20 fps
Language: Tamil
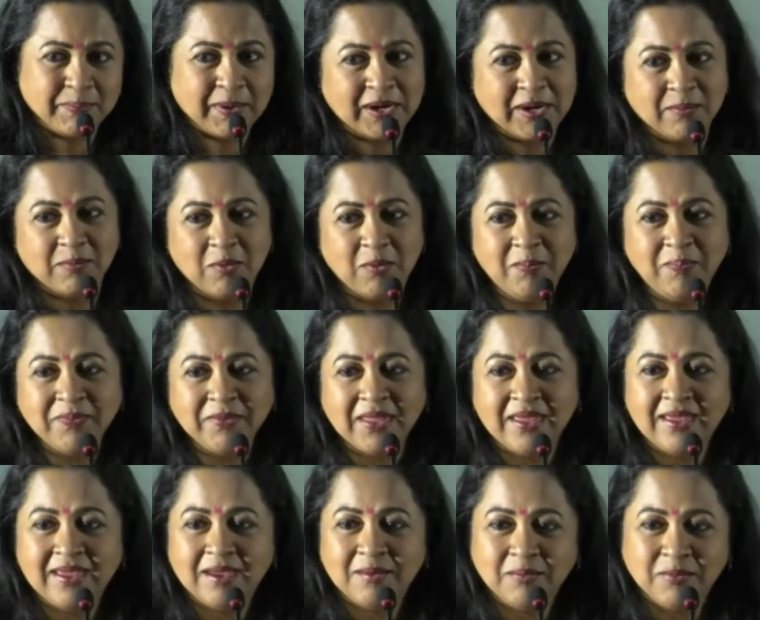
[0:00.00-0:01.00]
படமும்
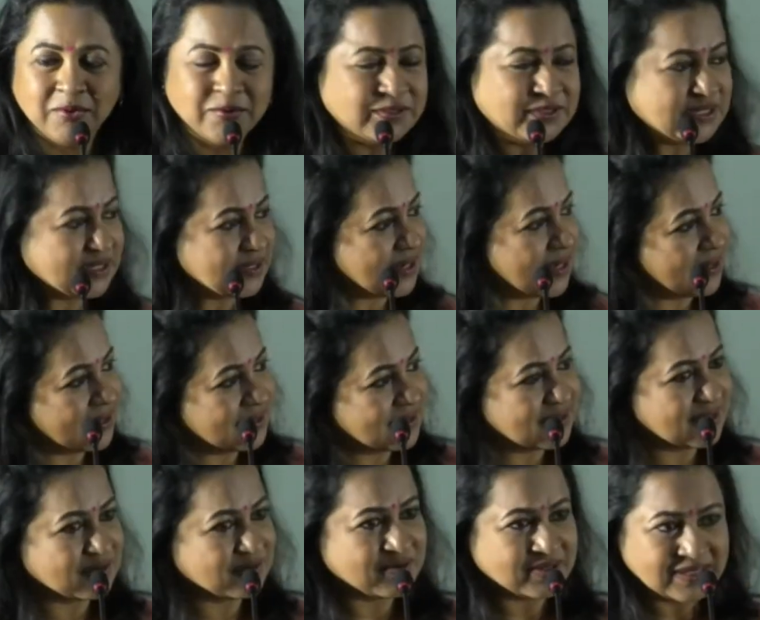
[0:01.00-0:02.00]
மியூசிக்
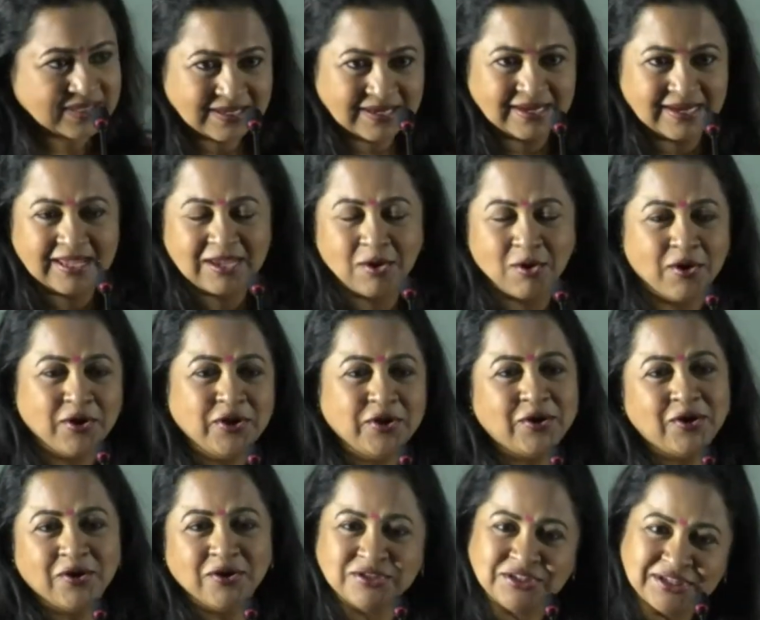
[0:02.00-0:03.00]
டைரக்டருக்கு இன்றைக்கி ஆடியோ
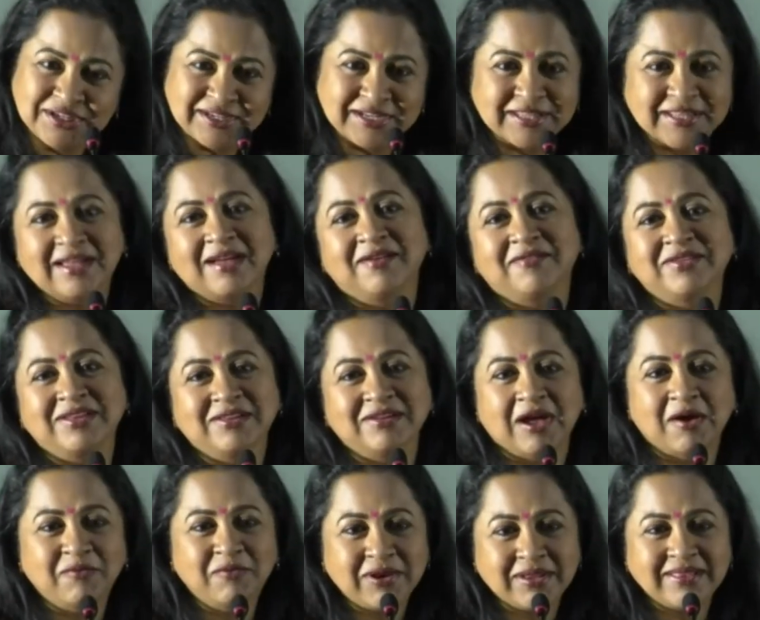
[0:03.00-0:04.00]
லான்ச்சுங்கிறது அவர்
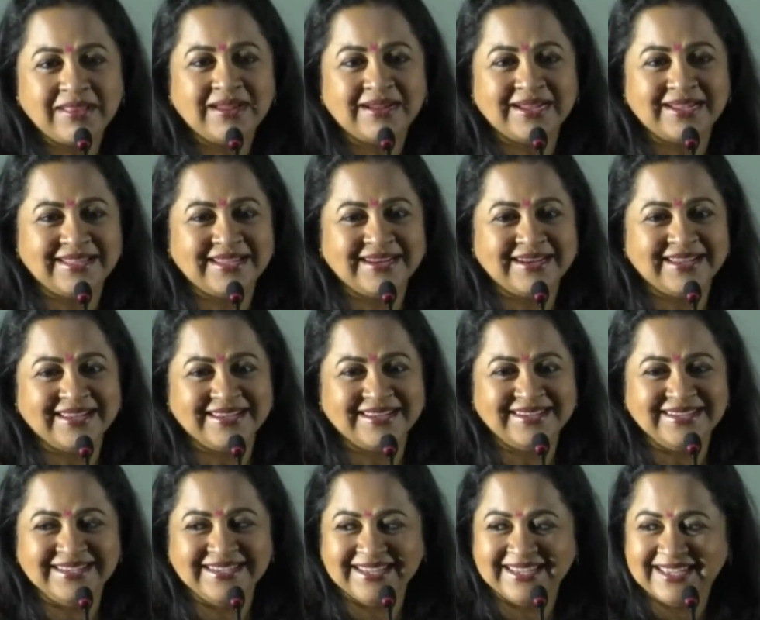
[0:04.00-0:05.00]
அவர் தான்
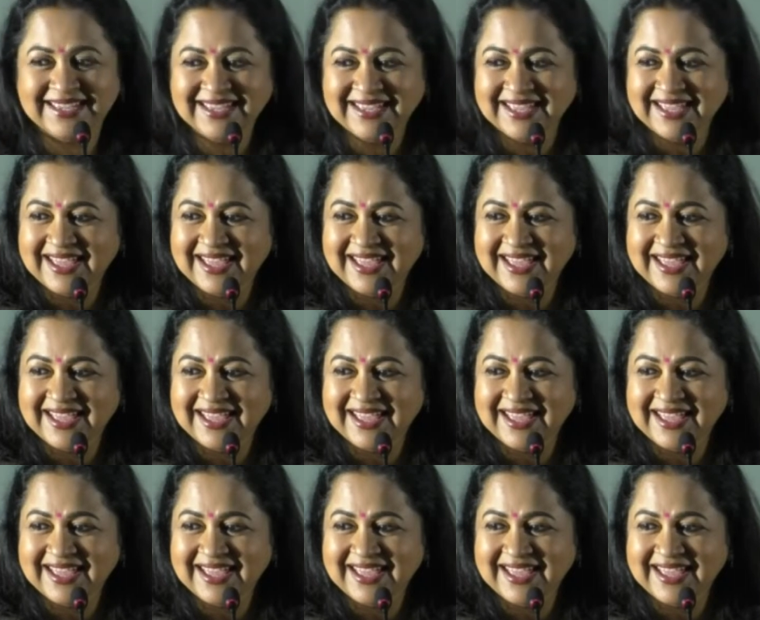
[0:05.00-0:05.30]
கதாநாயகன் இன்றைக்கி